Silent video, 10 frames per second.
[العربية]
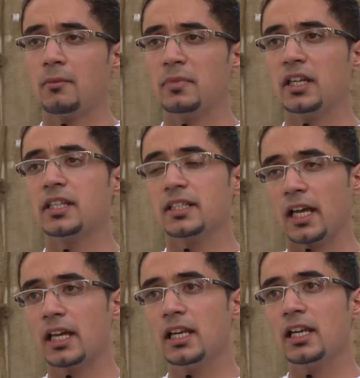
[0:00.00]
بدنا
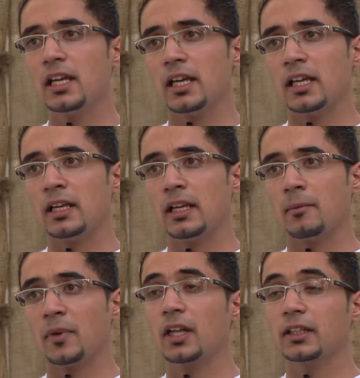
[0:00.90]
نستغل
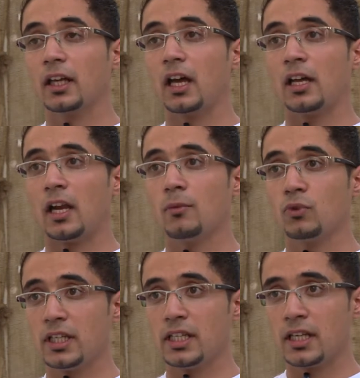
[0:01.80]
المناطق
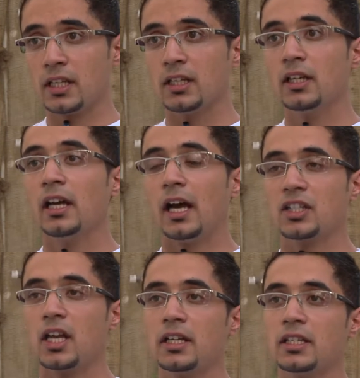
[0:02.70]
العموديه
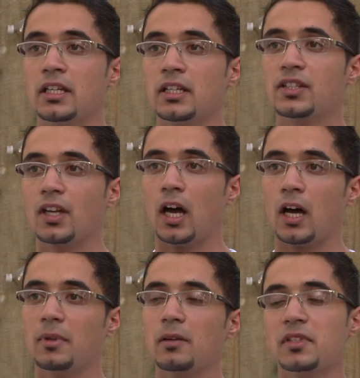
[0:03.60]
عشان نزرعها
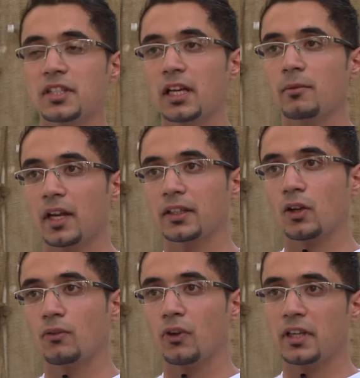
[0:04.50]
بدل ما نستغل المناطق
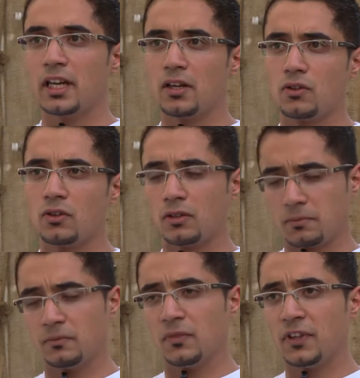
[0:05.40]
الافقيه لانه
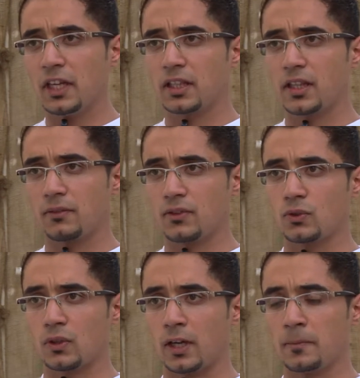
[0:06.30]
في اكتظاظ في
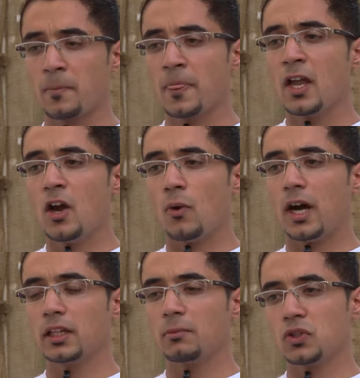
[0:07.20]
السكان
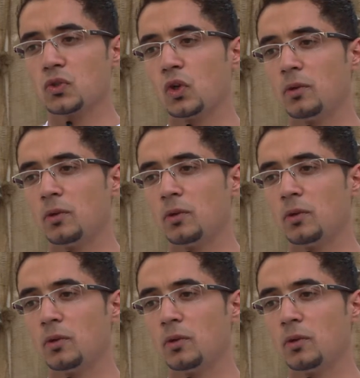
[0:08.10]
وهذا المشروع